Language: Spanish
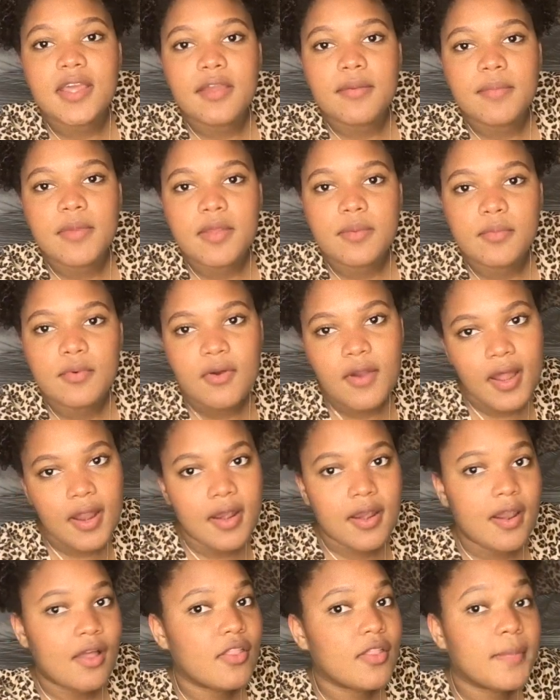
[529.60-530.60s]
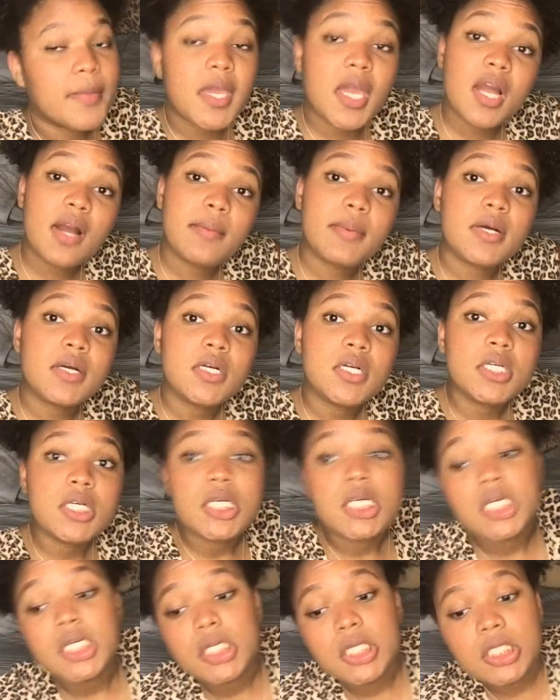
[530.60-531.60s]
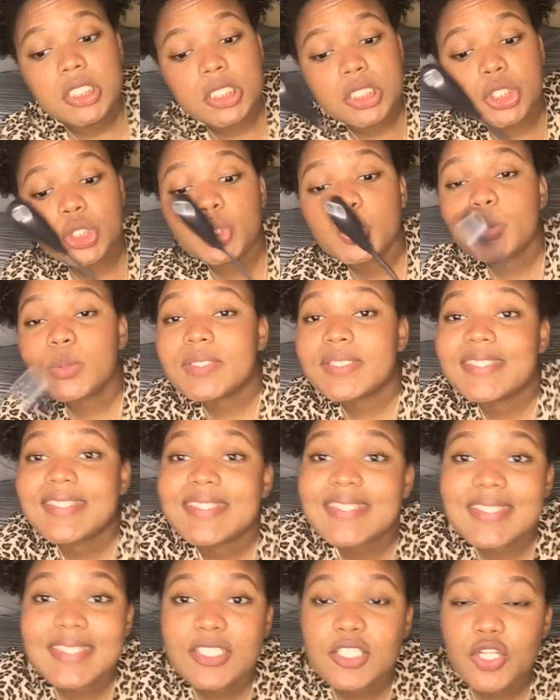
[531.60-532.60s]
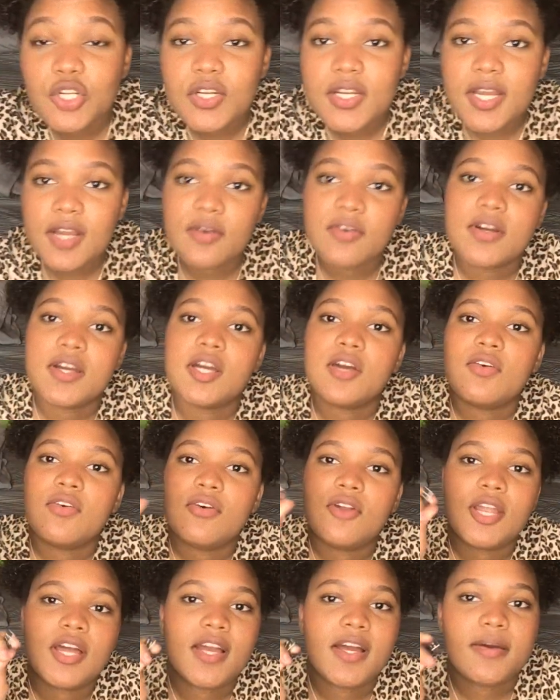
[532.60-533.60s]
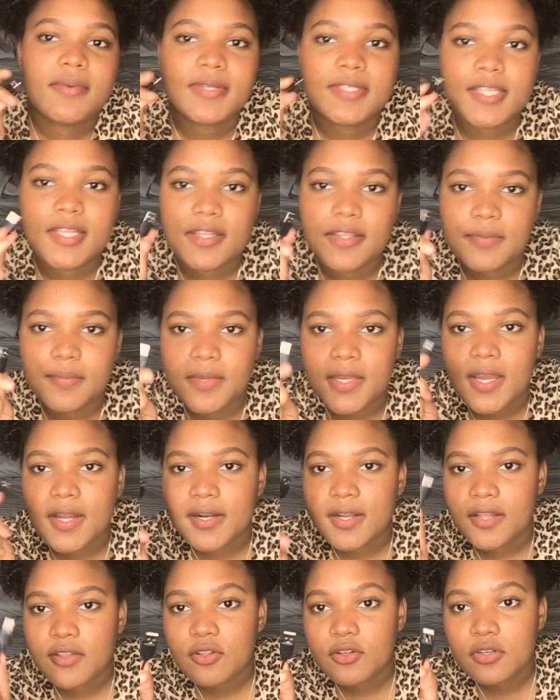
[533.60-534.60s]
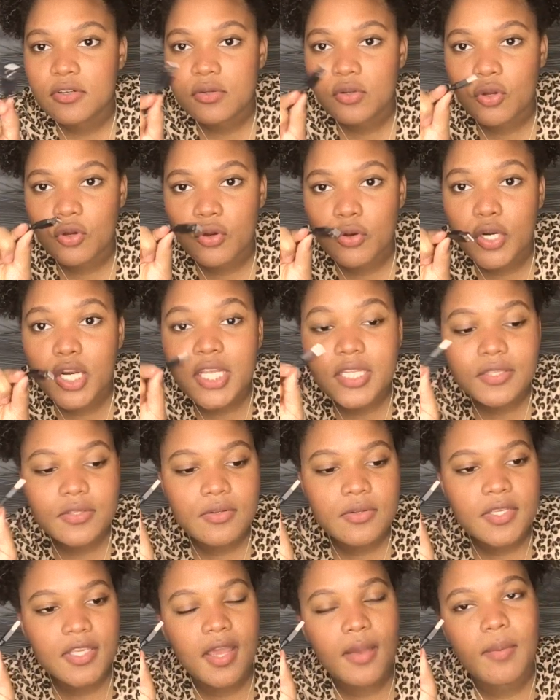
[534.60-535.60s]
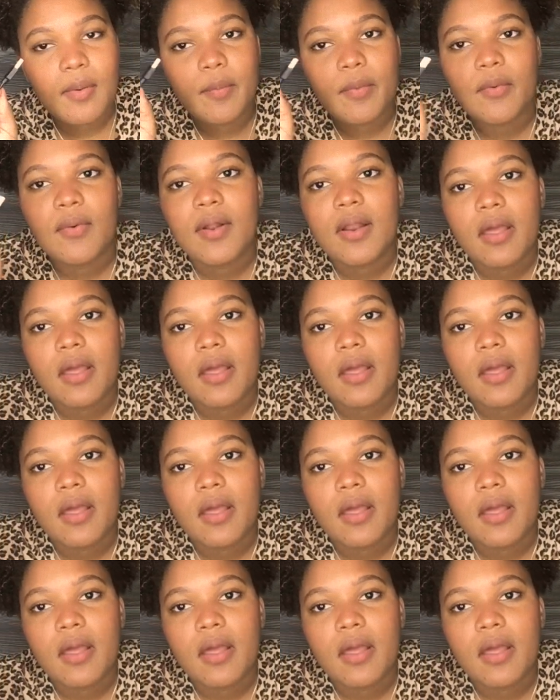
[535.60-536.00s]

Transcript: ahí mismo, al lado de mi cama, entonces yo lo que hago es que cojo la cabeza de mi cargador, lo conecto y ya me pongo a